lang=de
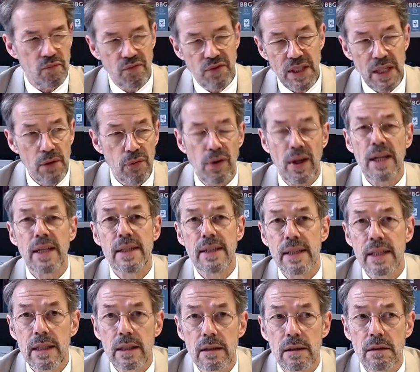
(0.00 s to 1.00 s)

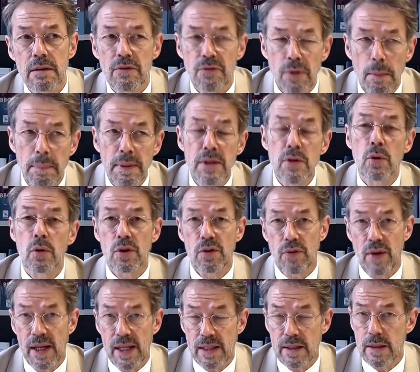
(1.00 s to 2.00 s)
vielfältigen
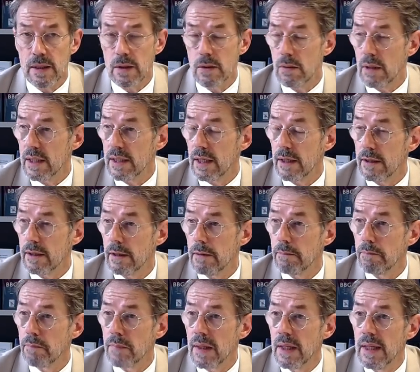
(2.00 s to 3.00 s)
Verbindungsverhältnis
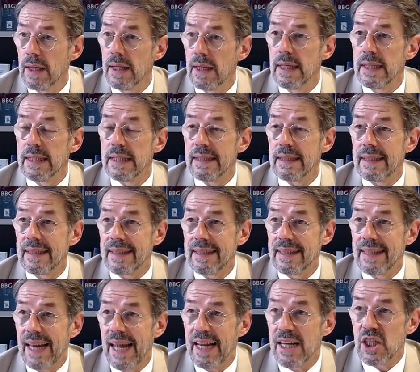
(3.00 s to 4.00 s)
zueinander.
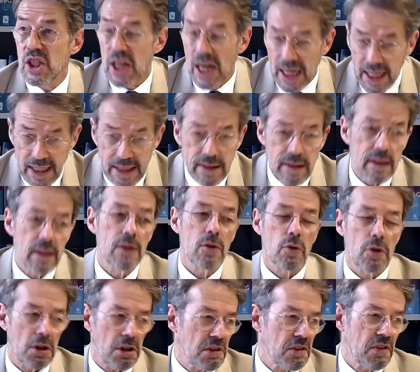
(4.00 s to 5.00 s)
Der
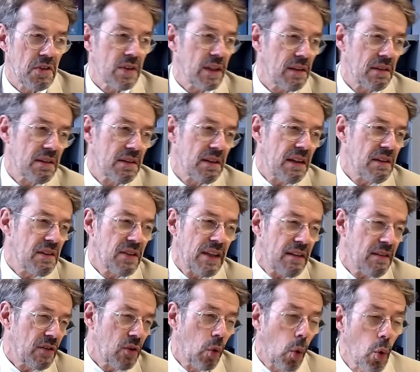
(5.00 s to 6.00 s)
entscheidende oder das, das,
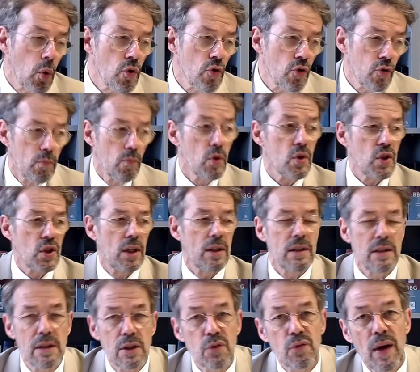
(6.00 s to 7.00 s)
das, das
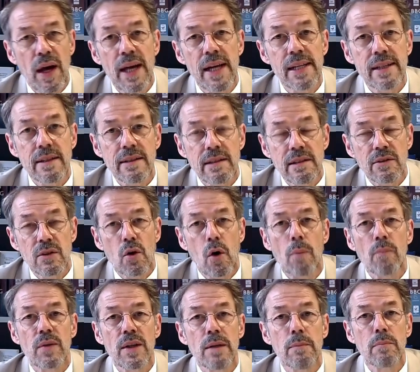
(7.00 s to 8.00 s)
Grundmuster dieses Verhältnisses
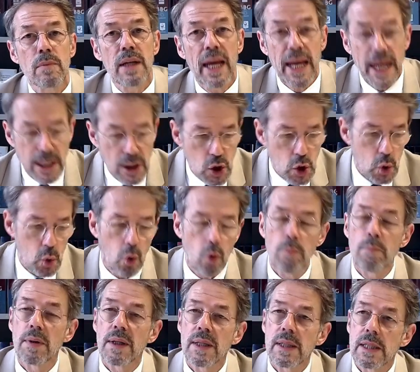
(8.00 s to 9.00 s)
kommt im
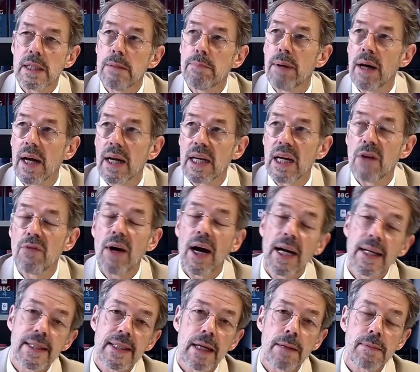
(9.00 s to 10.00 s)
Gegenstromprinzip,
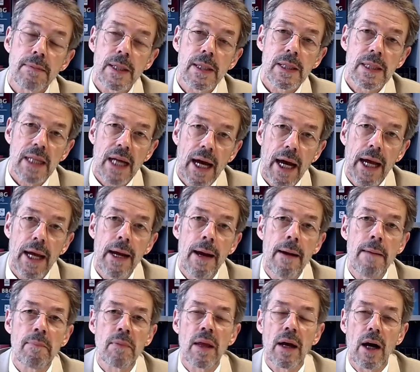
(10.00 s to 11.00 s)
Paragraph 1 Absatz
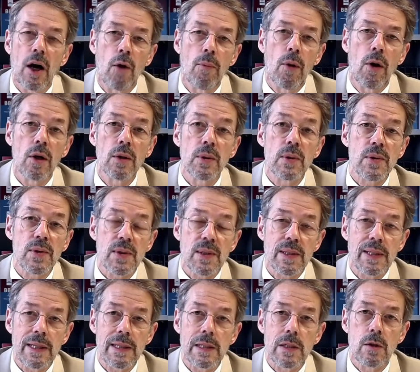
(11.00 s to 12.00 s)
3
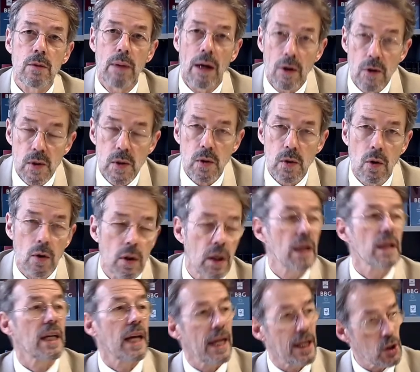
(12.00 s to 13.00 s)
Raumordnungsgesetz zum
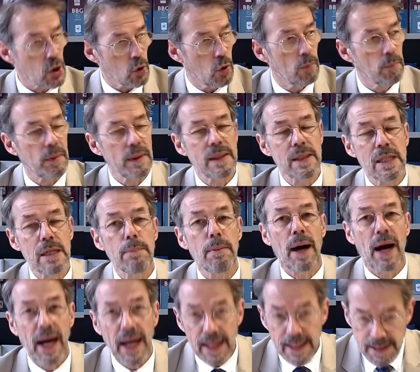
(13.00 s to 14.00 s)
Ausdruck.
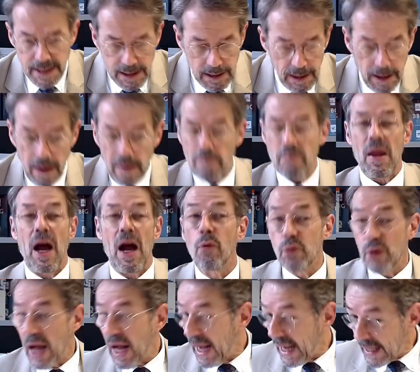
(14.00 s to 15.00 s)
Gegenstromprinzip heißt,
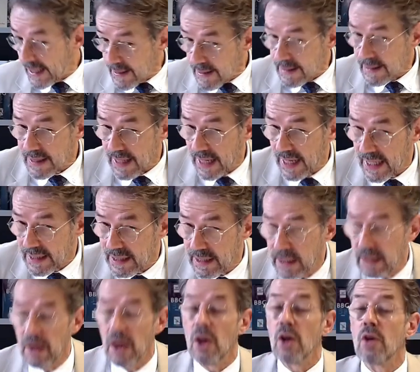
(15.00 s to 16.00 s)
auf der einen
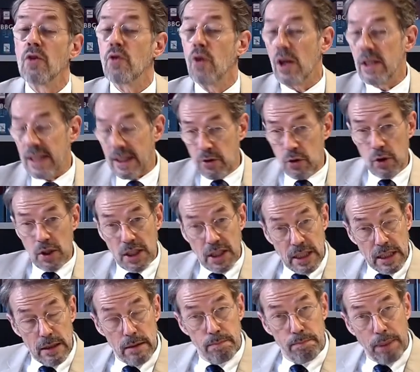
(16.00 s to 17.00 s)
Seite soll
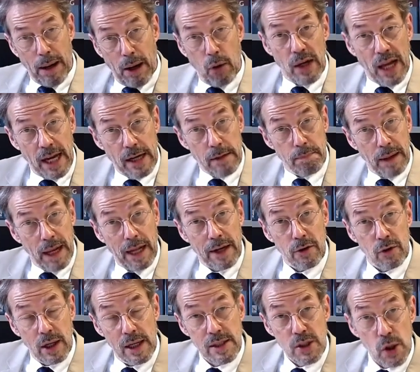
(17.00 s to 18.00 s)
natürlich die
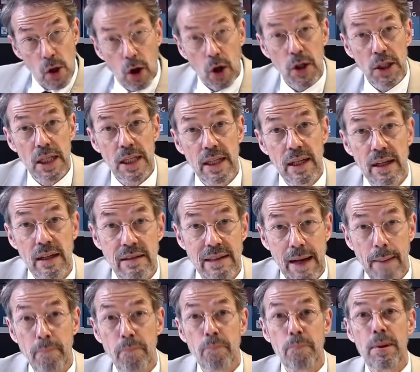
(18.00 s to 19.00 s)
Bauleitplanung als örtliche
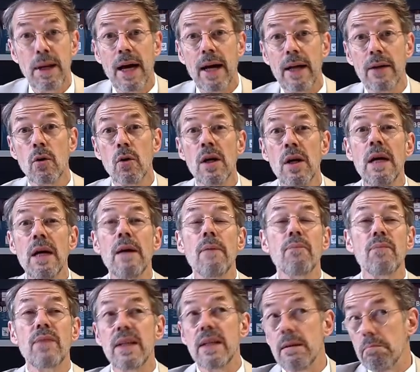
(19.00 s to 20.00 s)
Gesamtplanung
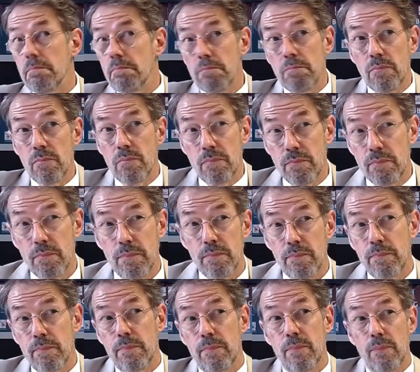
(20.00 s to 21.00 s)
die
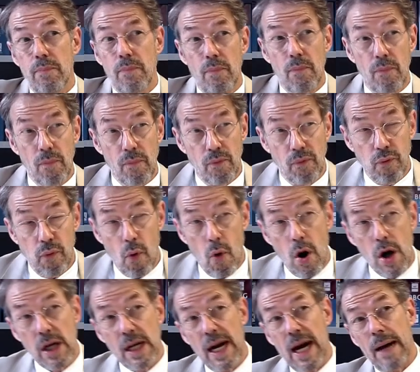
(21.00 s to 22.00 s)

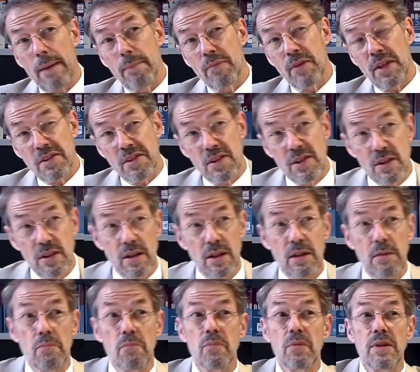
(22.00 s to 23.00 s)
Vorgaben,
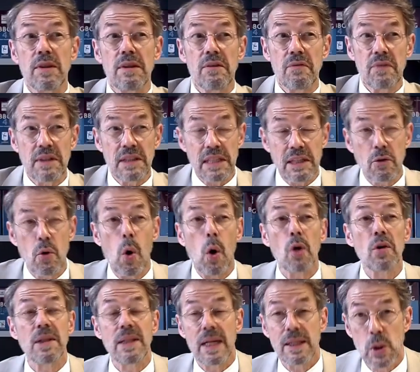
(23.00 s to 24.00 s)
dass ähm, die
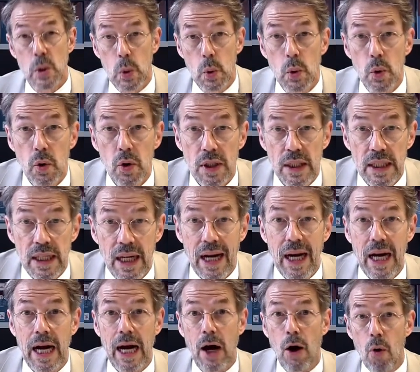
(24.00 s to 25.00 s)
Koordination durch die
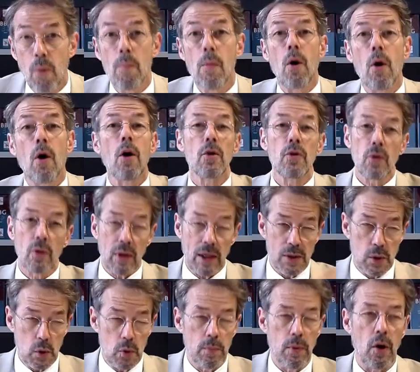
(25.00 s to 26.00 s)

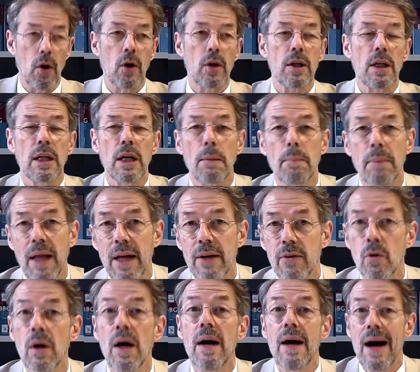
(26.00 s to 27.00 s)
Raumordnung als überörtlicher
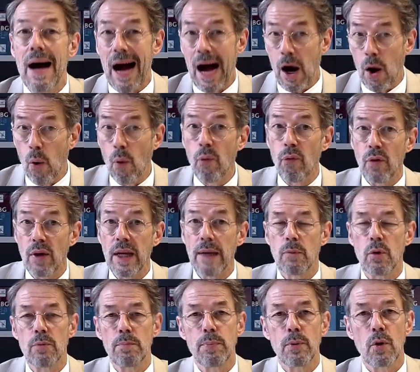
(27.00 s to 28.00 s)
Planung
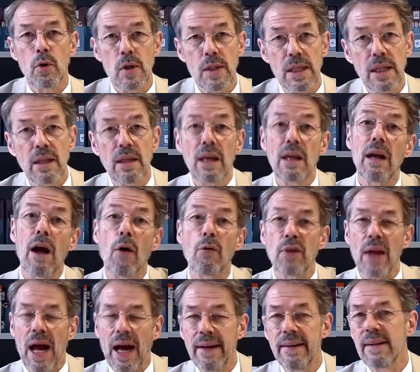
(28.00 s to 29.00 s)
aufnehmen und berücksichtigen.
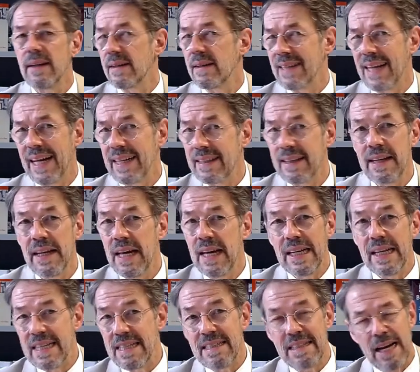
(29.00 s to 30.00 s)
Auf der anderen Seite
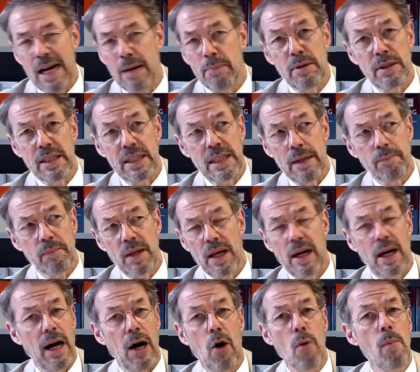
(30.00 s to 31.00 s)
ist aber die
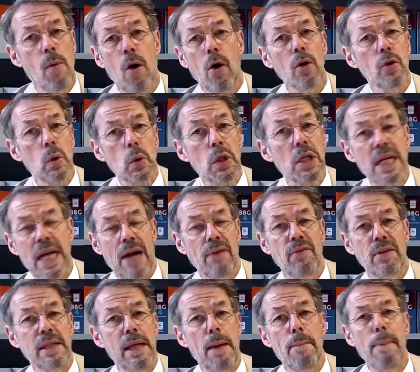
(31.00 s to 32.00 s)
Raumordnung nicht
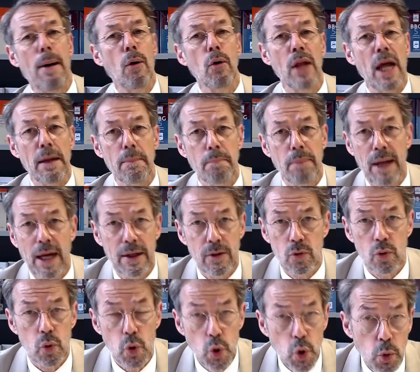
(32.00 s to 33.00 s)
einfach der
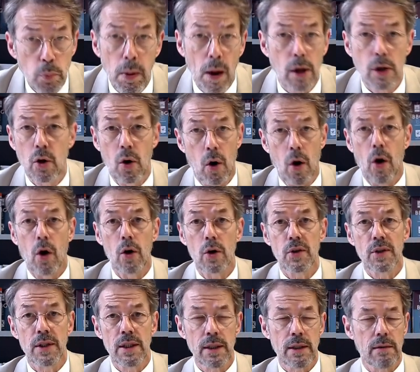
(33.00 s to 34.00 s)
Bauleitplanung
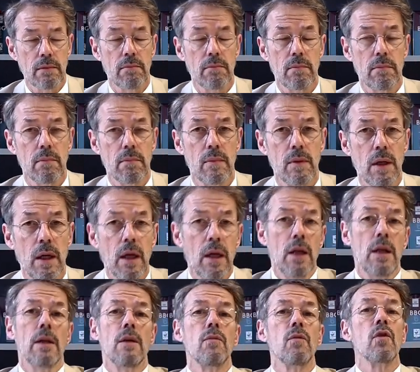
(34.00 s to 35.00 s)
übergeordnet,
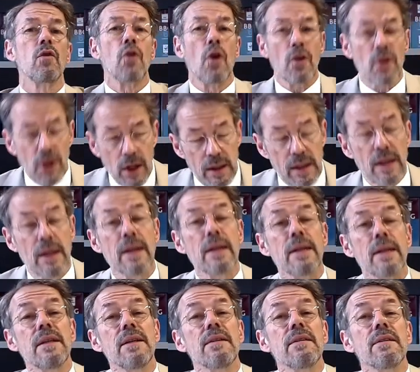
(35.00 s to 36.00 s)
sondern